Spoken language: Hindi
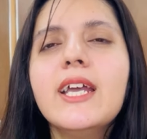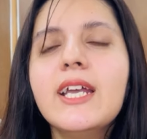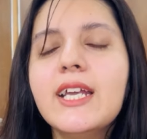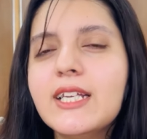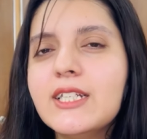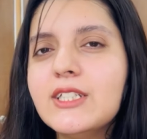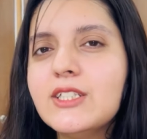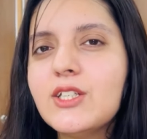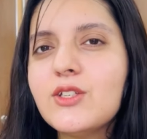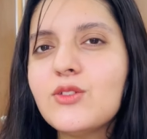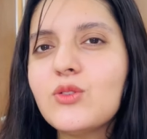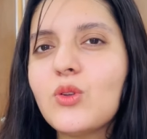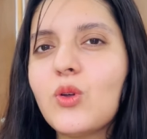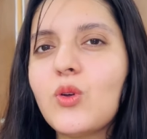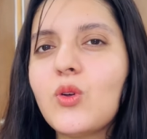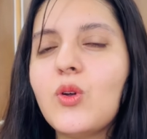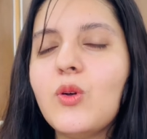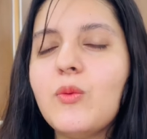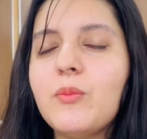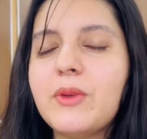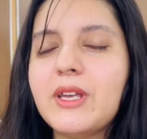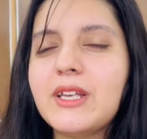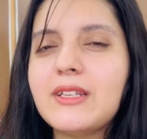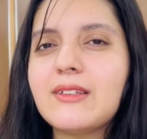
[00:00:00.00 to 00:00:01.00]
इन चीज़ों को
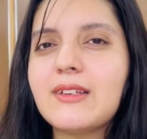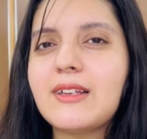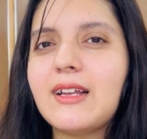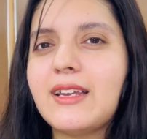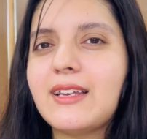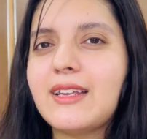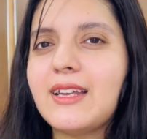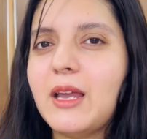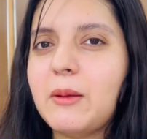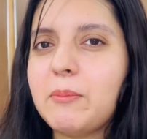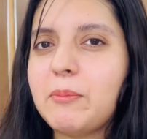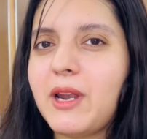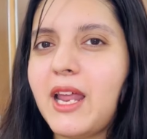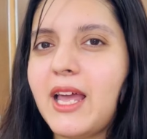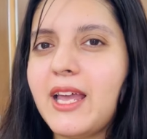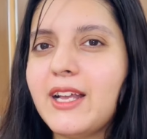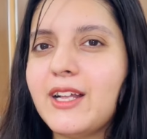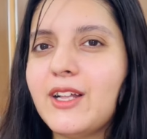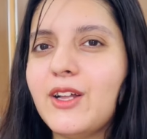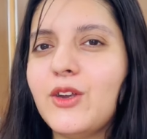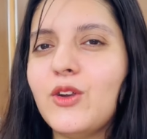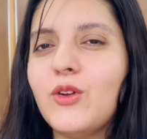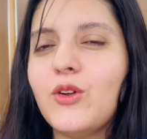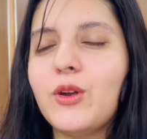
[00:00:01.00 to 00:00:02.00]
मिक्स करके अप्लाई
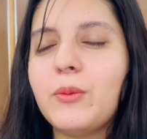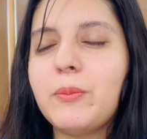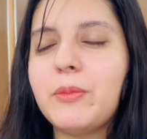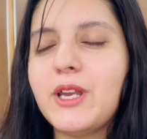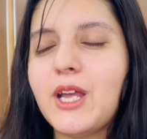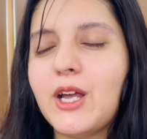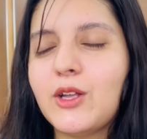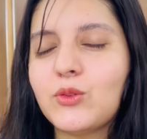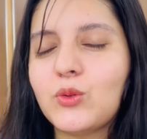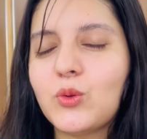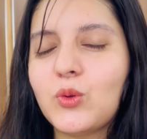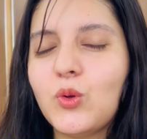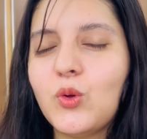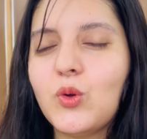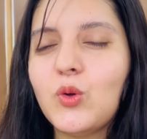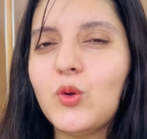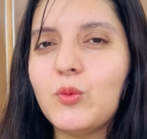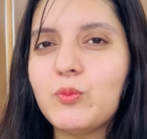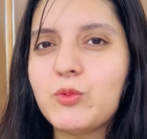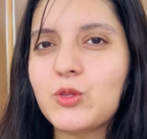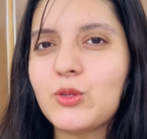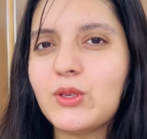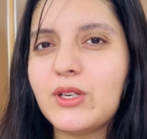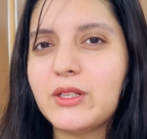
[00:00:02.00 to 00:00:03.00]
करें और अपने हाथों को
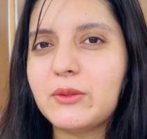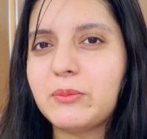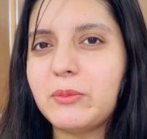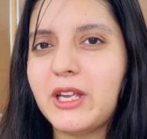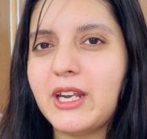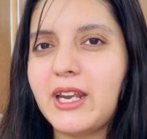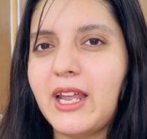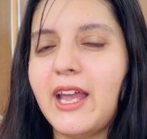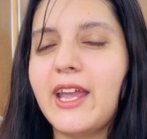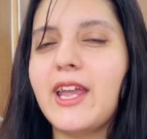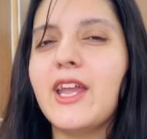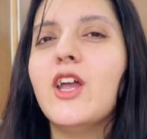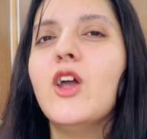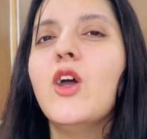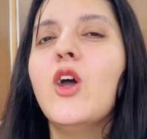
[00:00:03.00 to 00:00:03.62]
खूबसूरत बनाएं